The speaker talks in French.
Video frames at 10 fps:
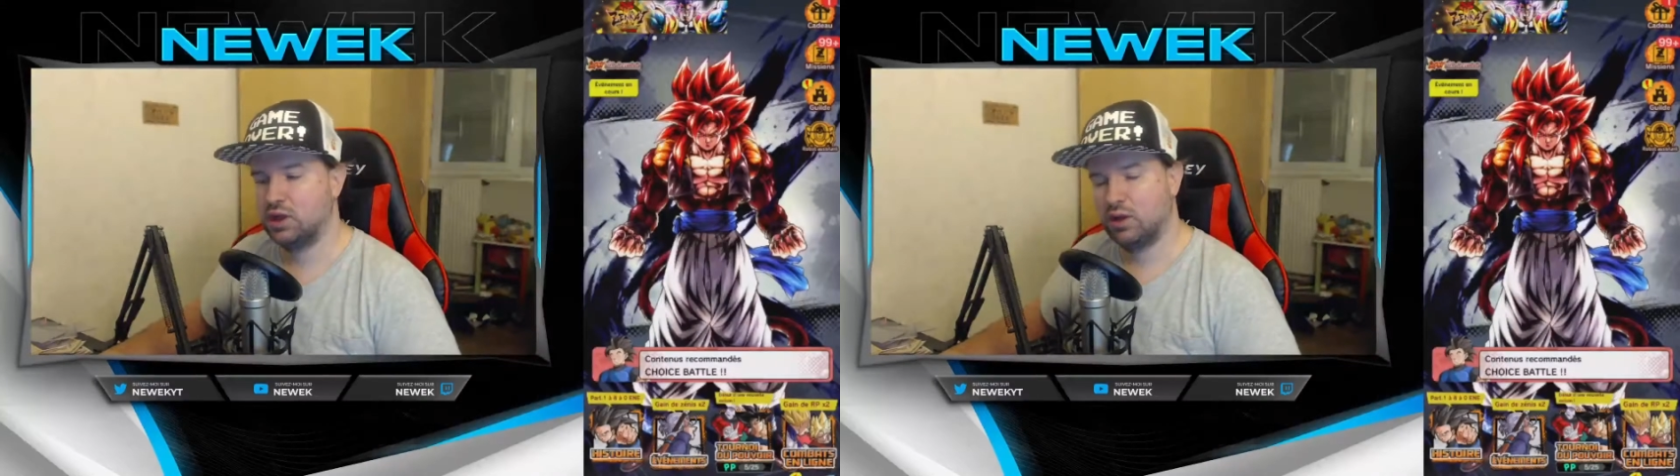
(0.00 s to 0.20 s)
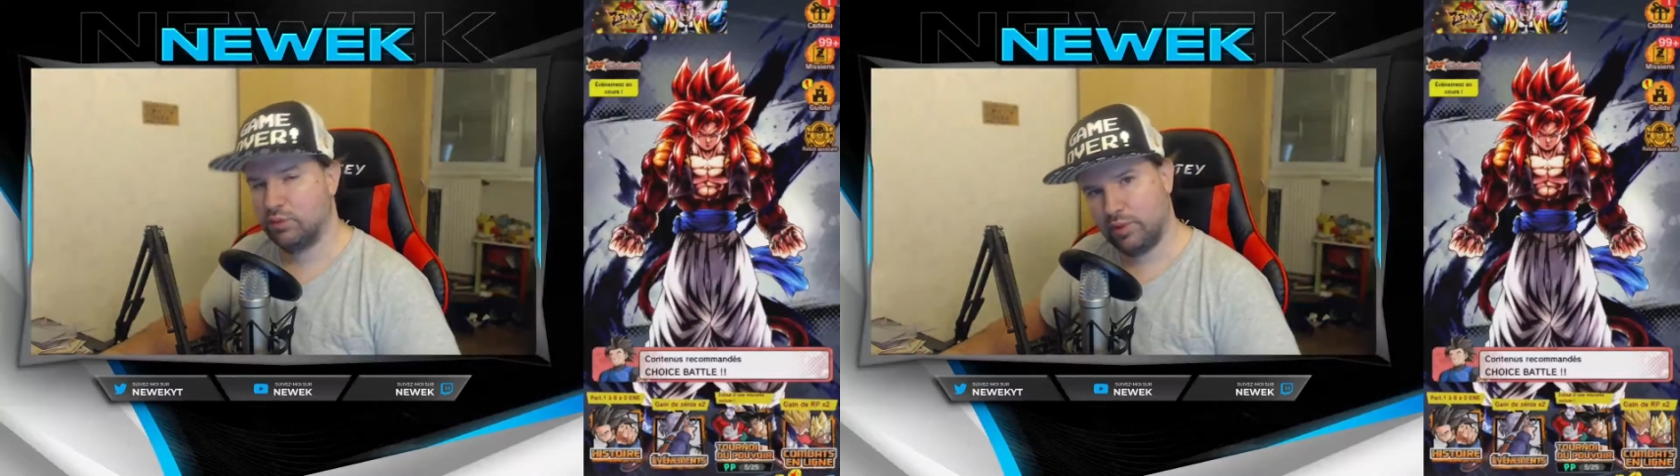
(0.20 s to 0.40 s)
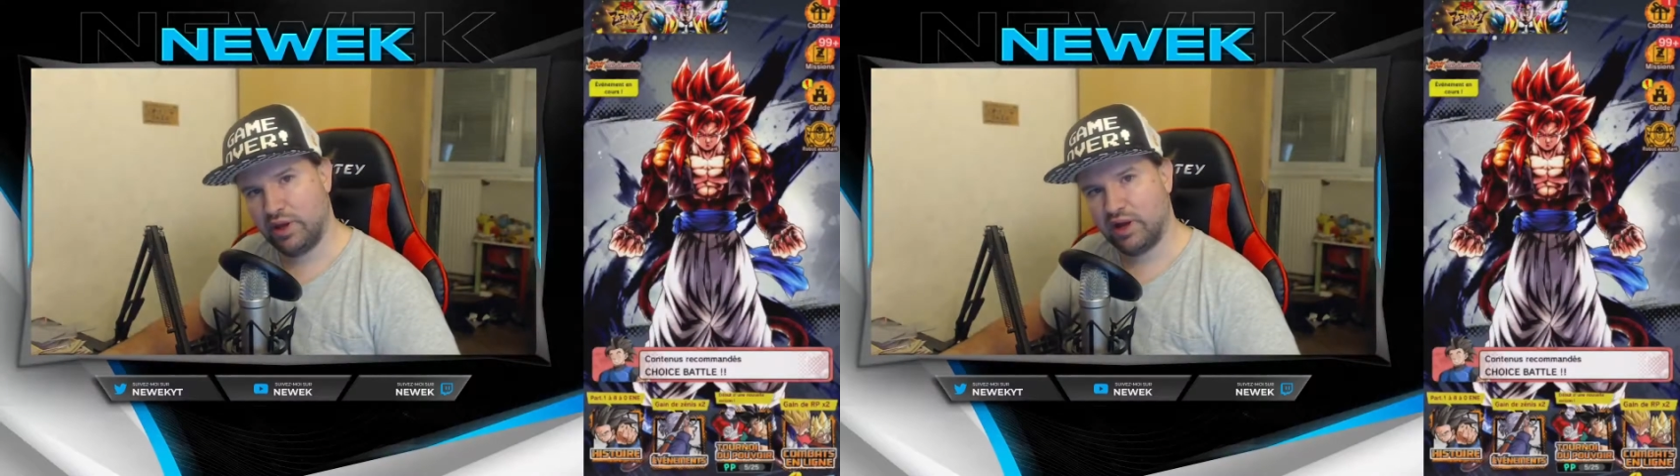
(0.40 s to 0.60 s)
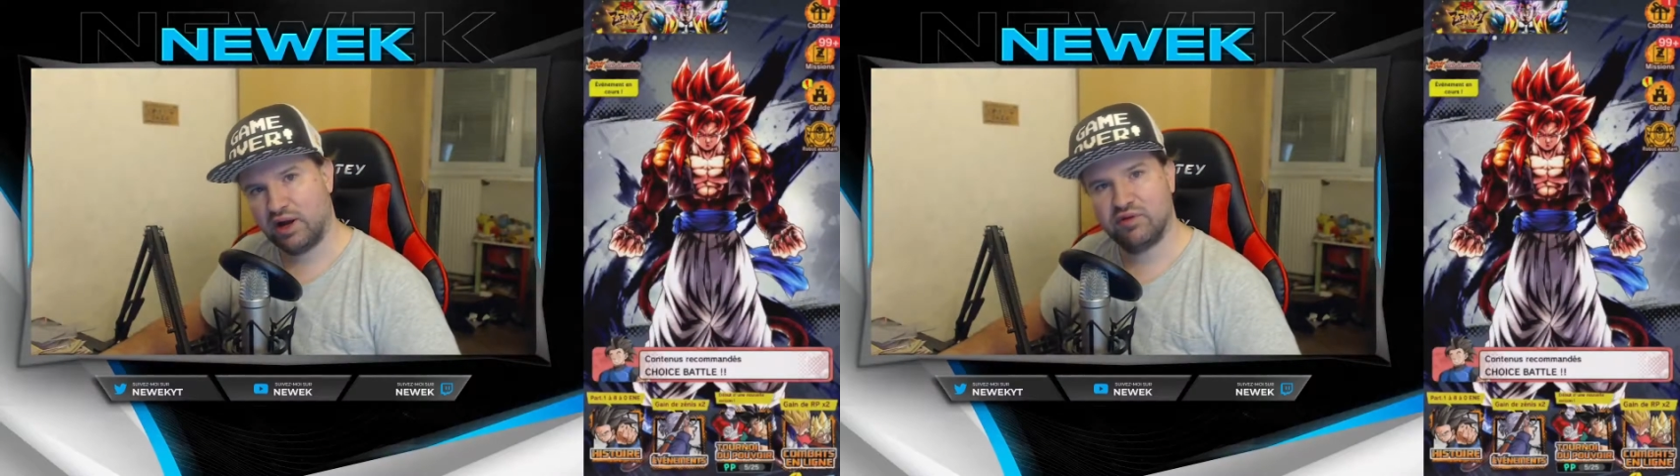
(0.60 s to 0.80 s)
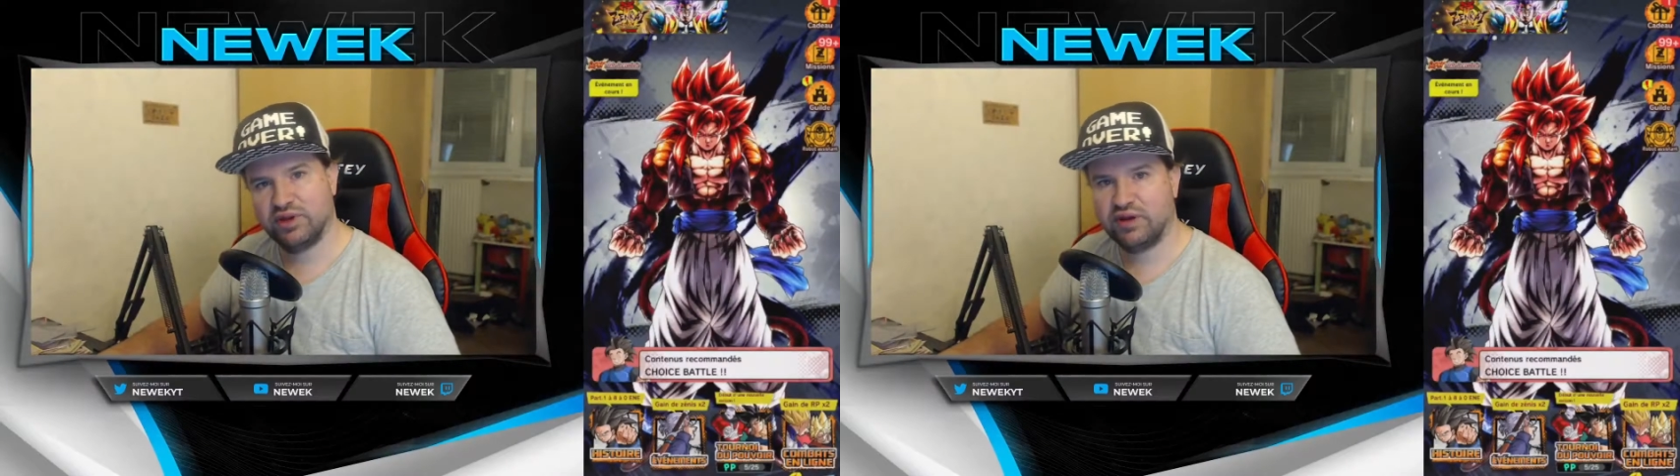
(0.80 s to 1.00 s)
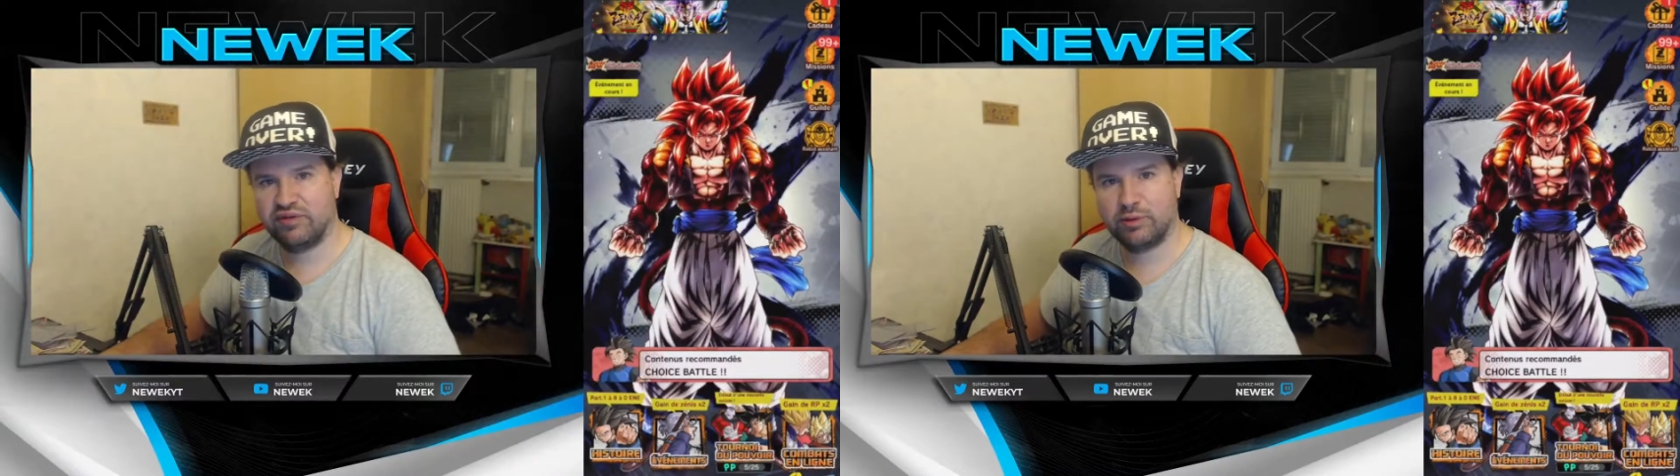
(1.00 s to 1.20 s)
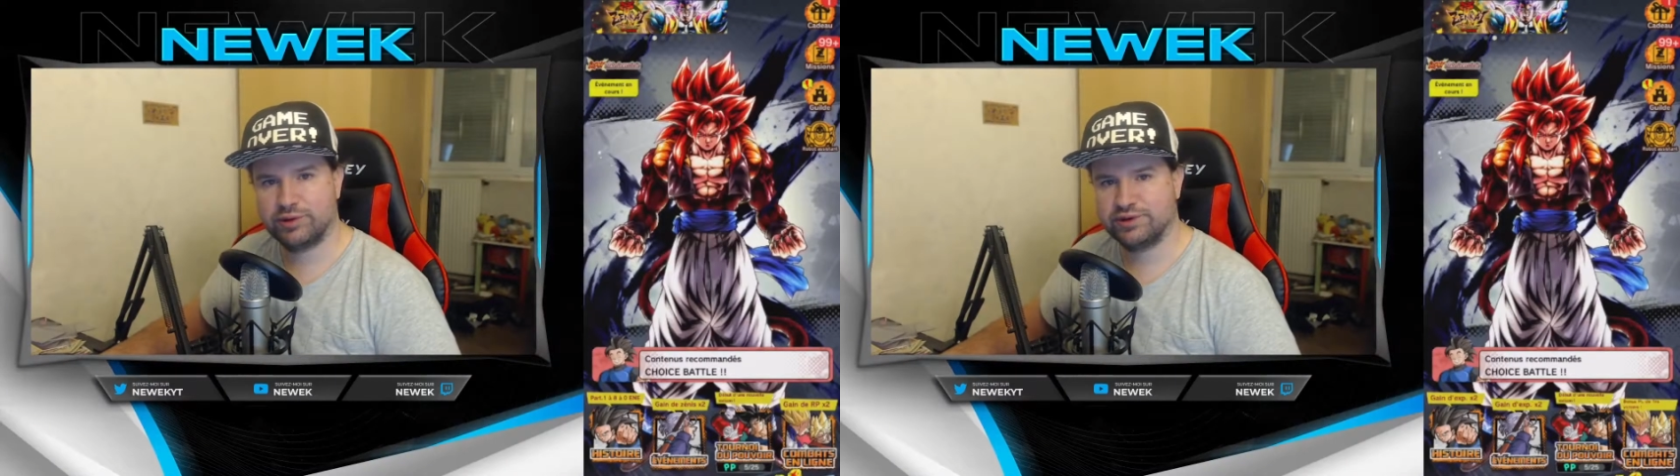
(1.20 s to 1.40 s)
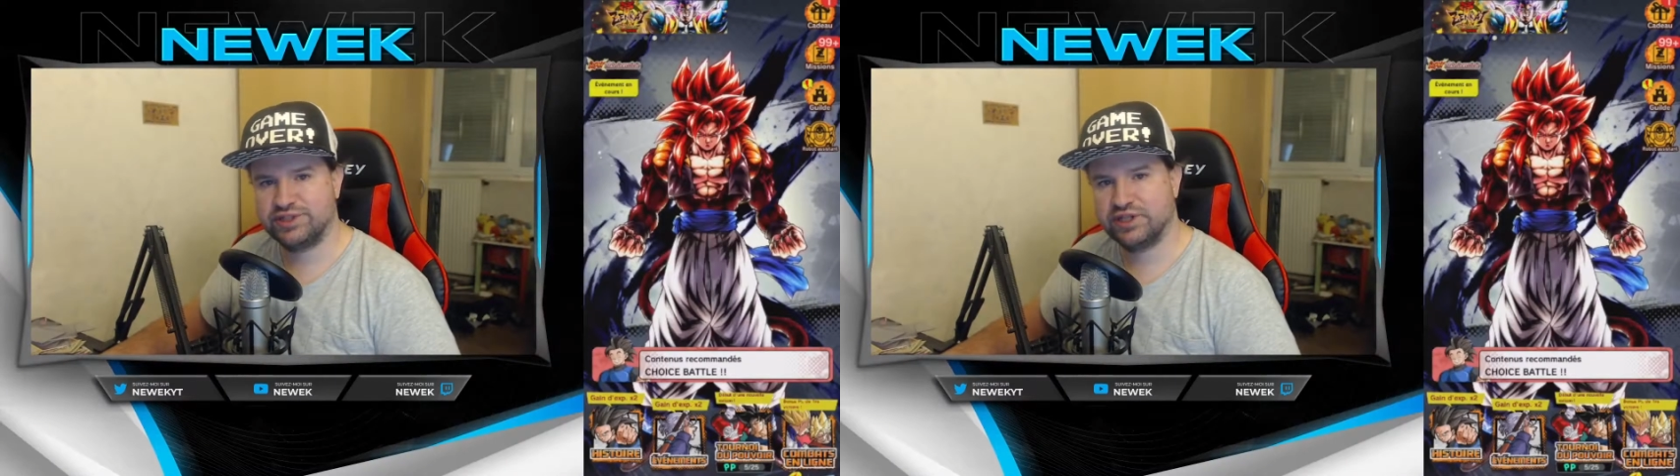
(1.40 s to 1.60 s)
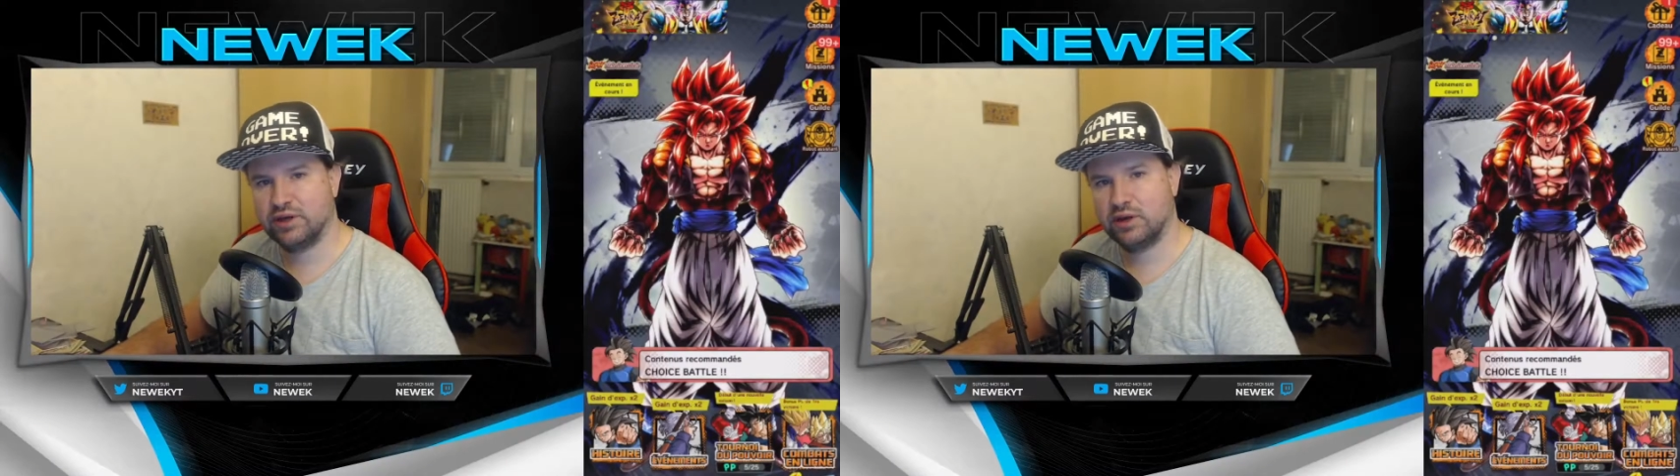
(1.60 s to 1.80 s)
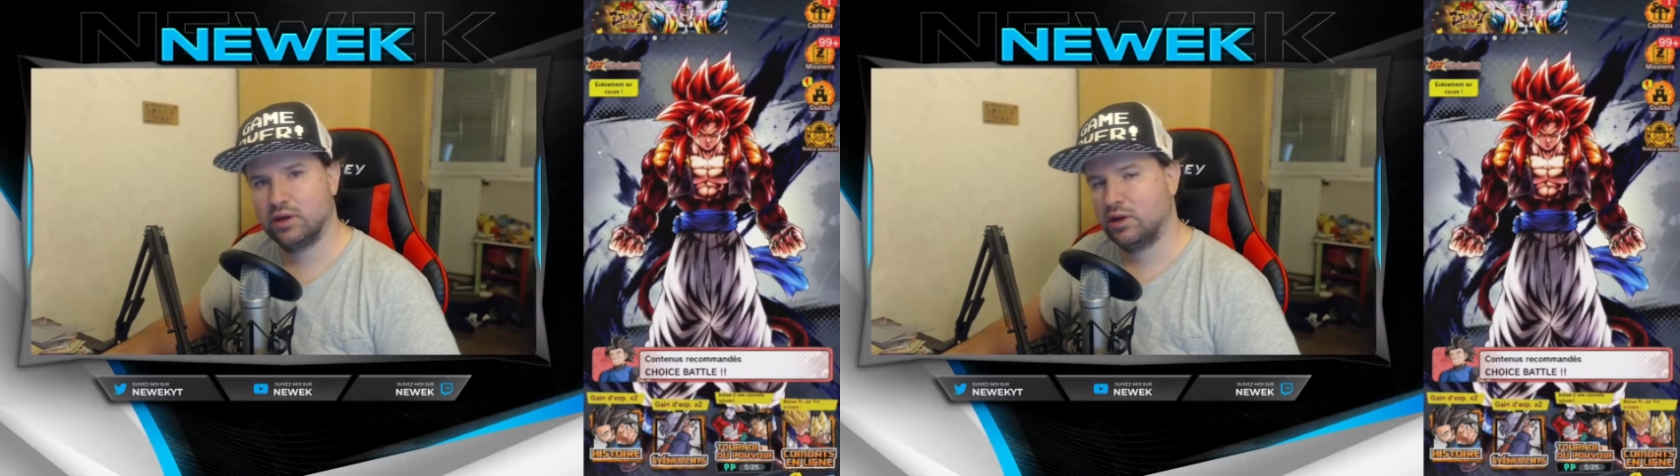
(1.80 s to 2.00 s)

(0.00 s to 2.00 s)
Mais avant d'aller faire mes quotidiens,